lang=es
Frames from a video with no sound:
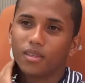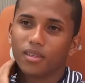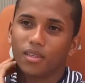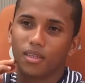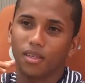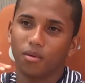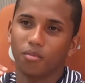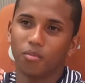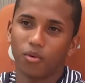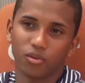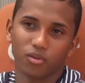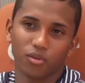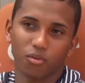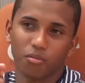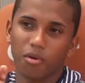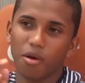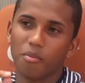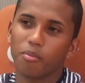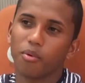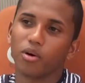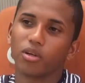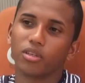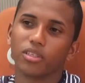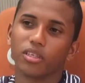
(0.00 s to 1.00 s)
Y el profesor
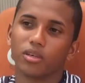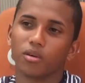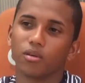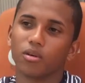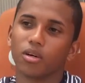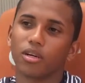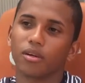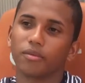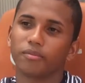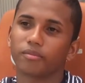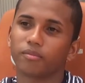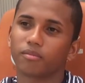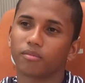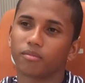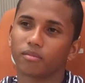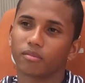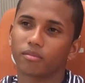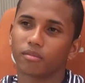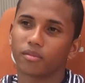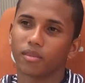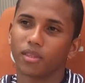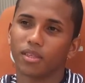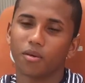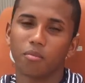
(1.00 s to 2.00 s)
me pone a jugar.
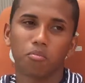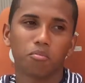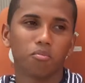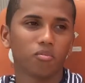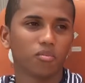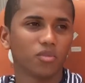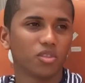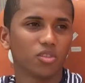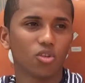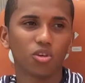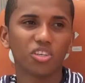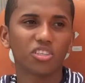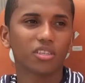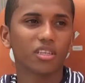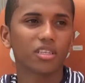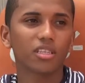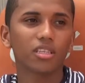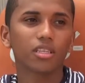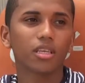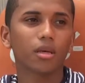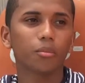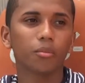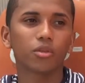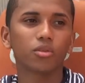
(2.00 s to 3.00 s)
No hice
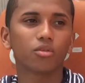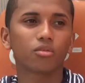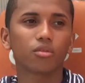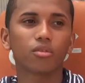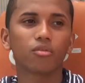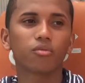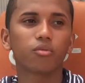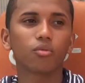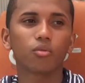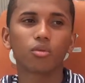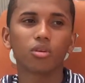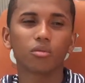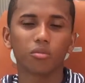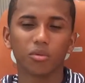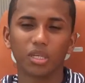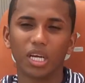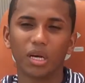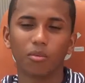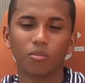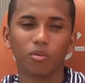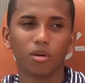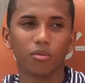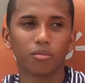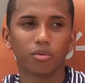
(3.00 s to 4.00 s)
ni 10 minutos de fútbol, me
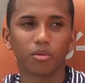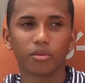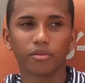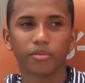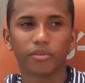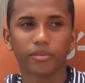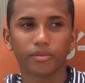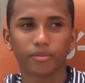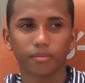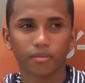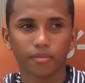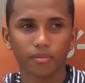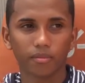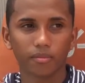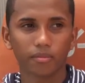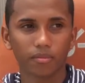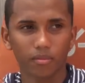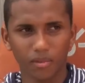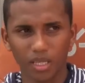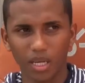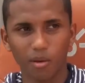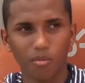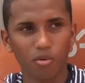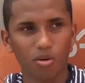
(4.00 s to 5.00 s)
llamó el profe.
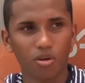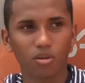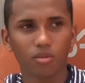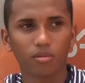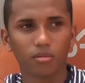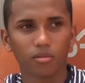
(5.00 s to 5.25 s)
Me llamó.